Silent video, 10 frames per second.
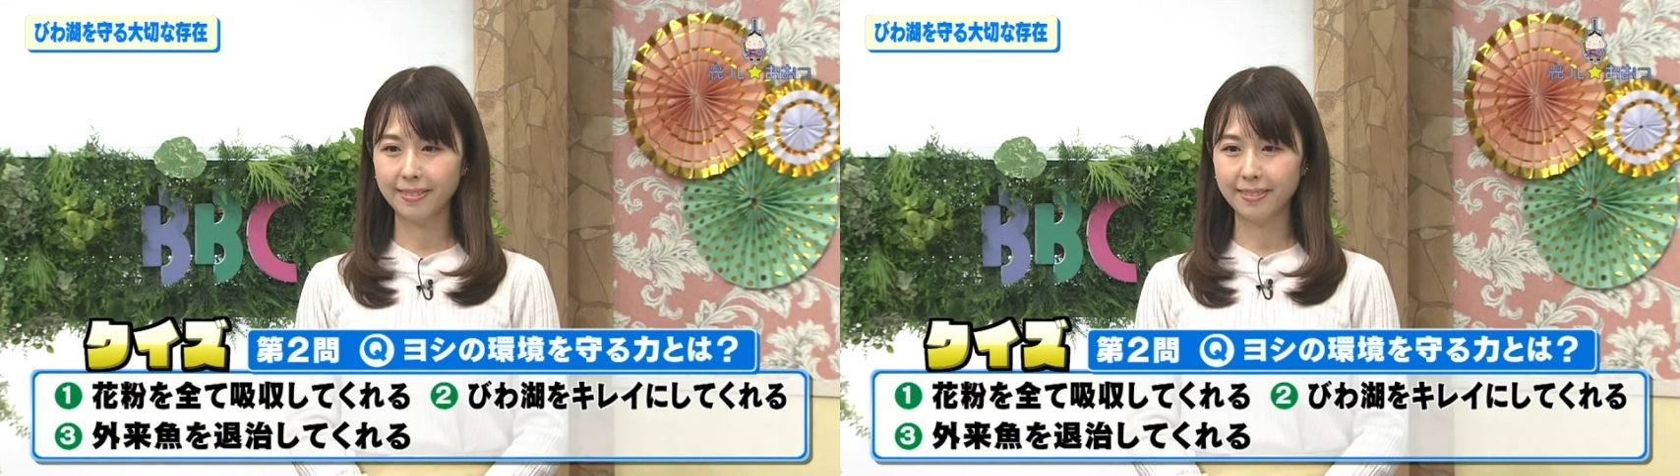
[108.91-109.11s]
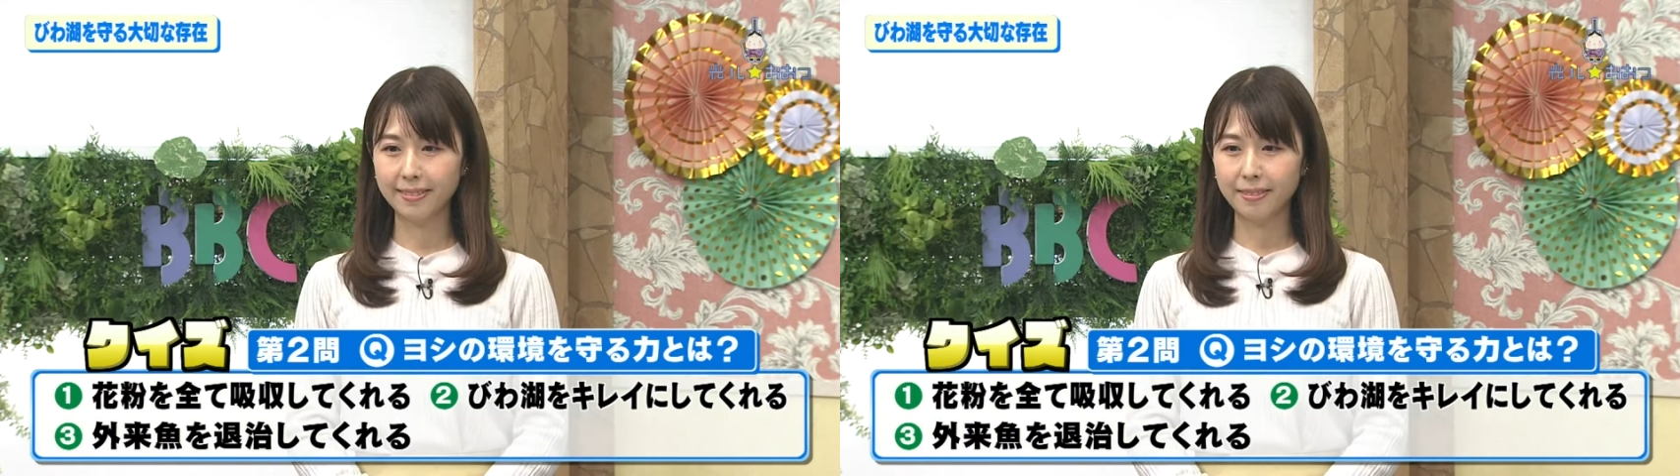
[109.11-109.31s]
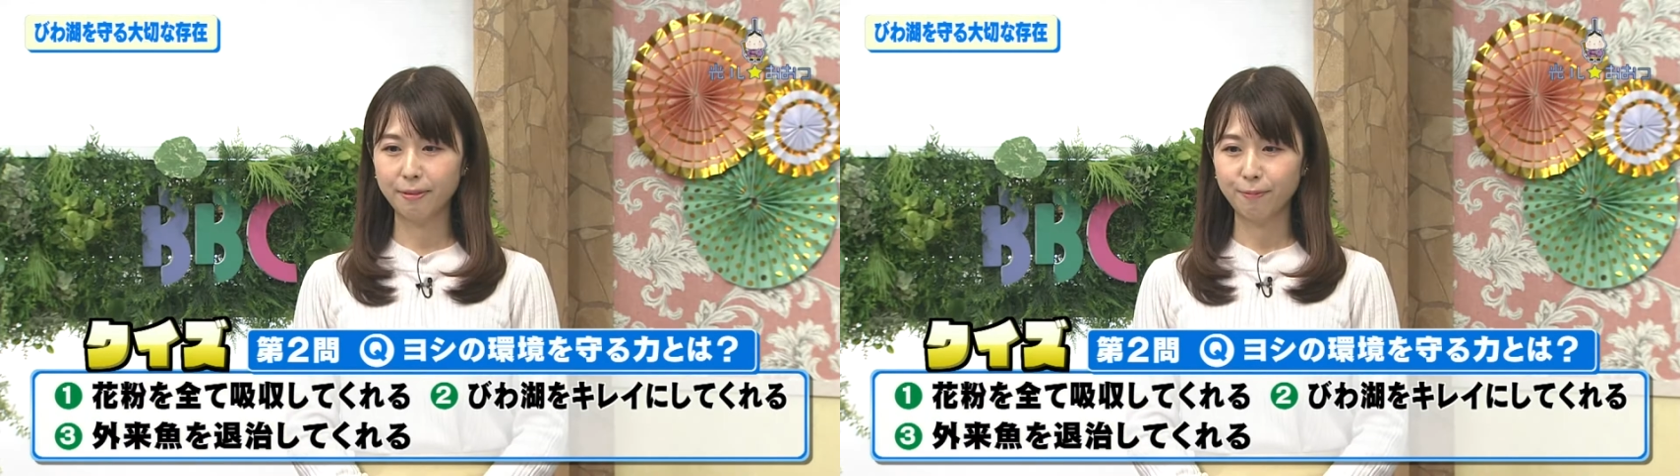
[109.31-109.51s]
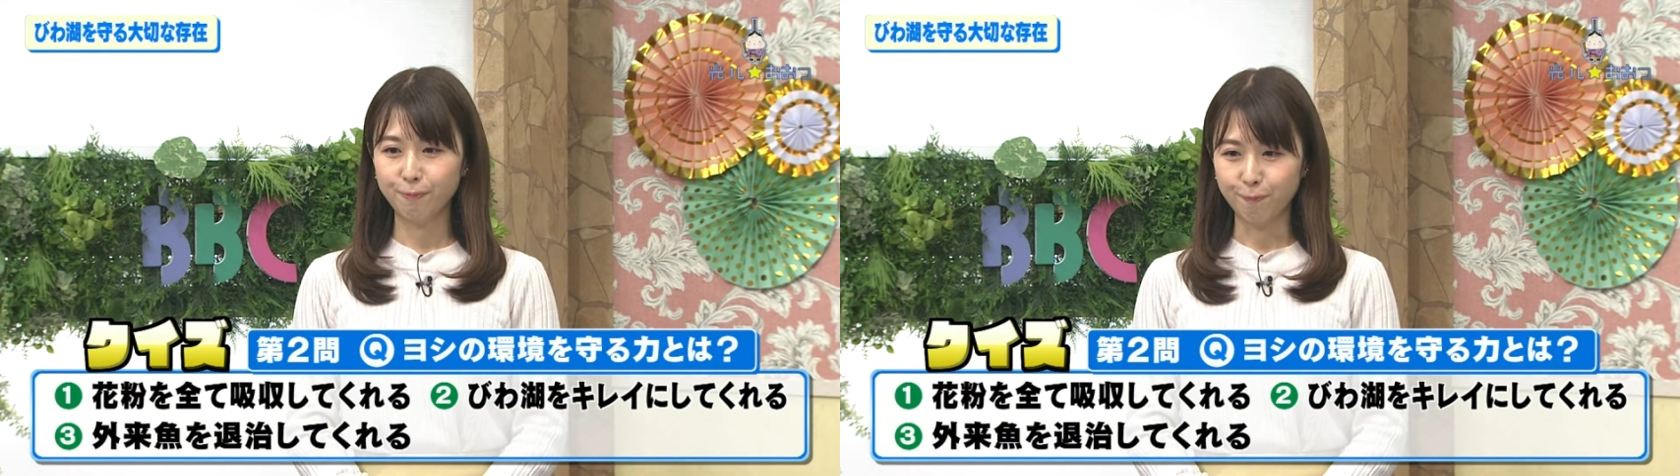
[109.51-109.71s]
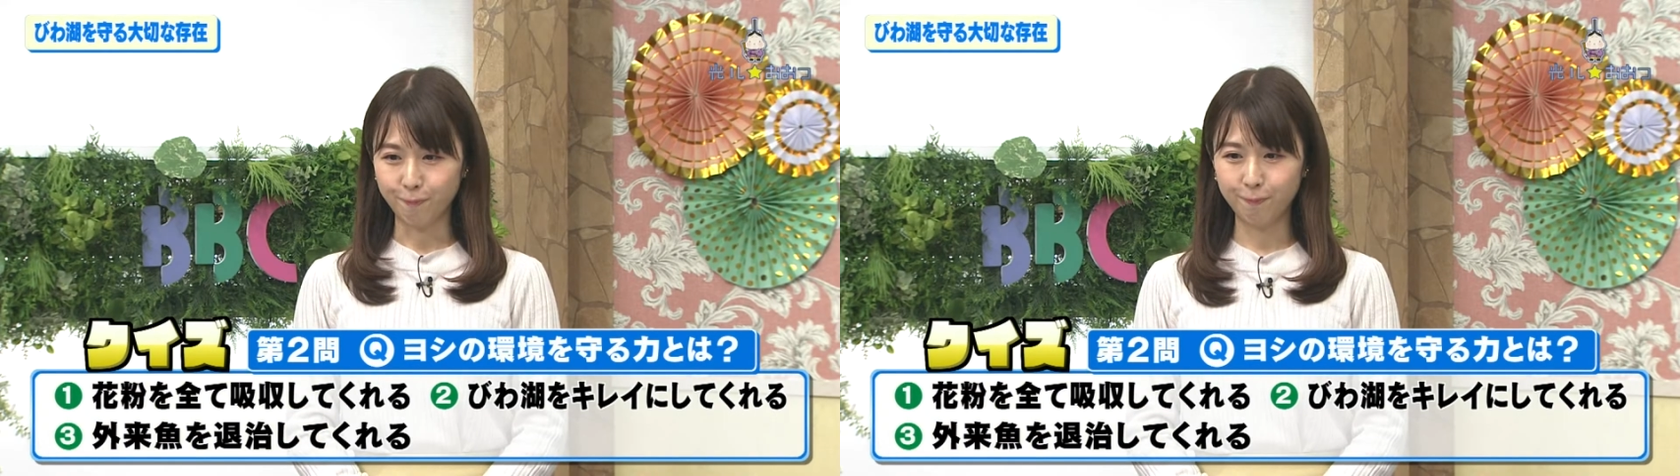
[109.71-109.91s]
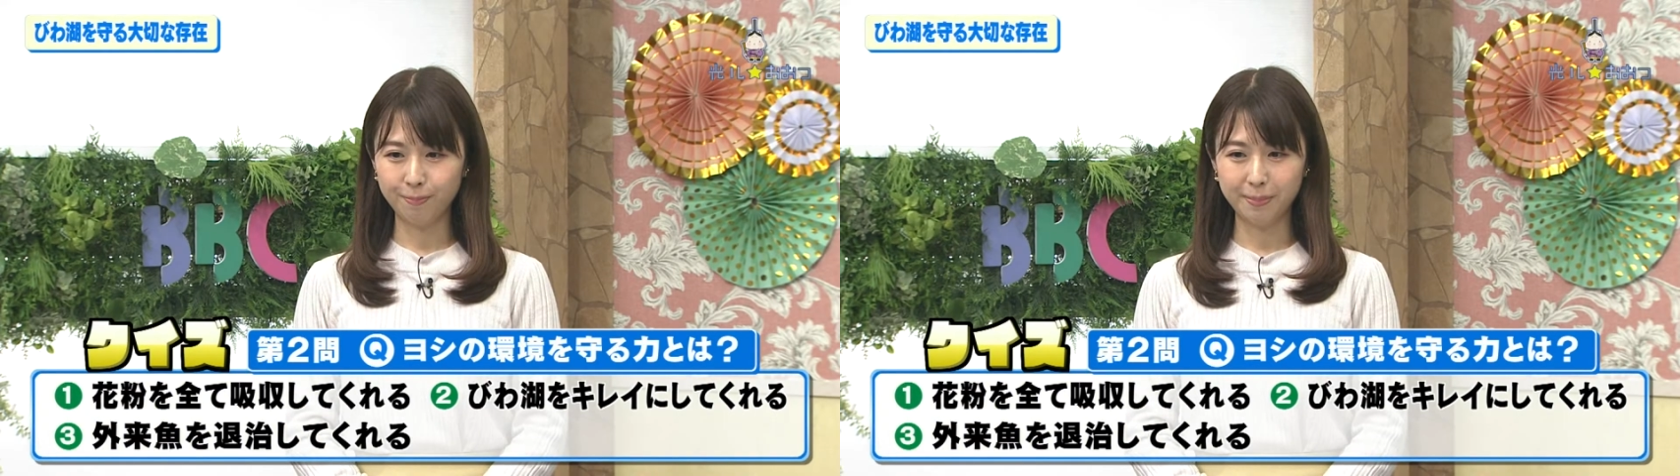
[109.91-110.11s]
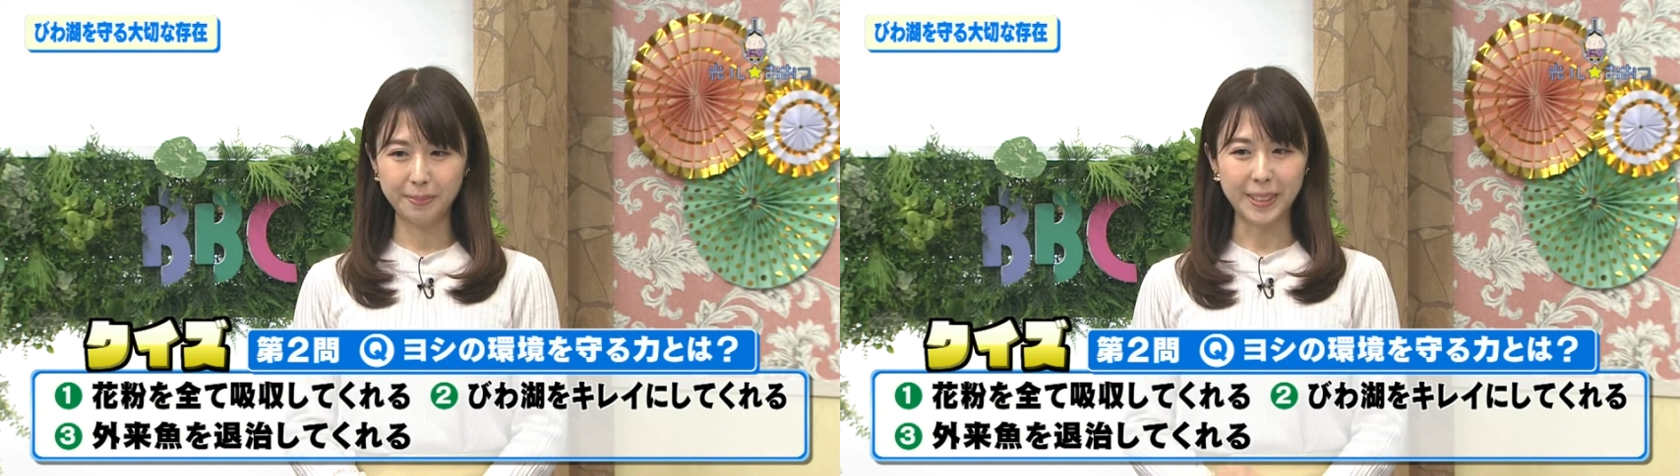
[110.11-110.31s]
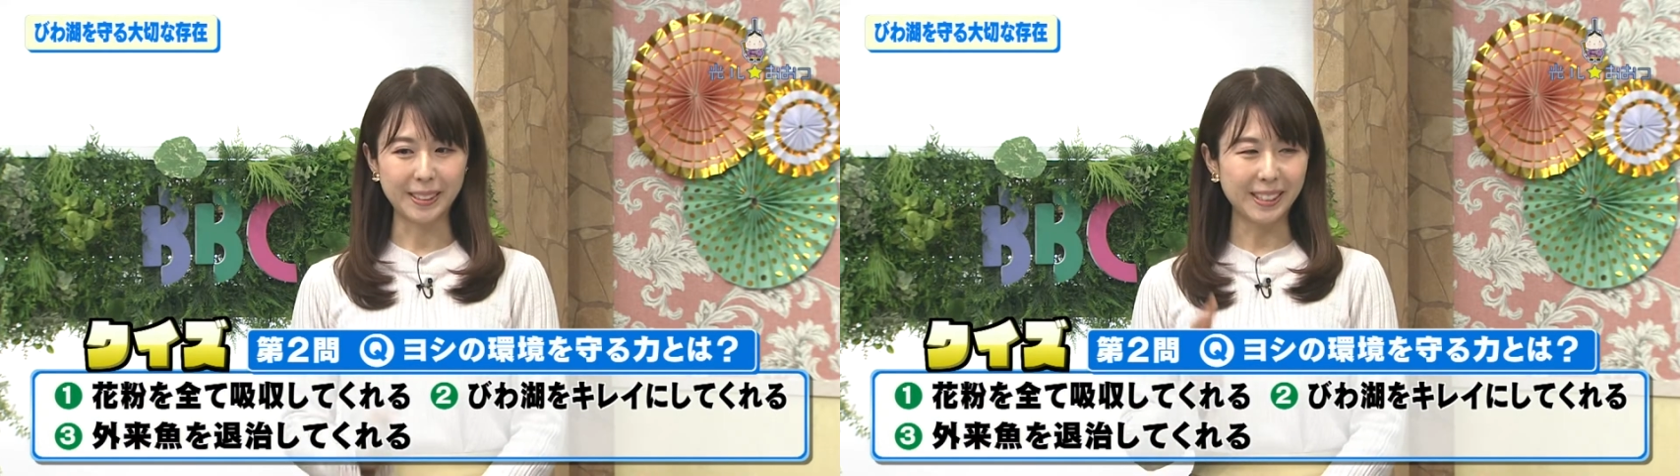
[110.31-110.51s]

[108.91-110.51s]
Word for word: どれでしょうかうん